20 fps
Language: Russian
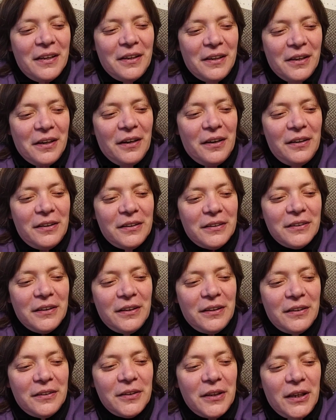Реально
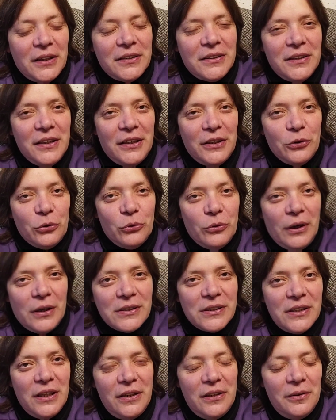на отдельную
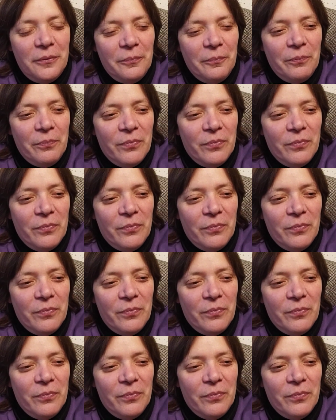газель.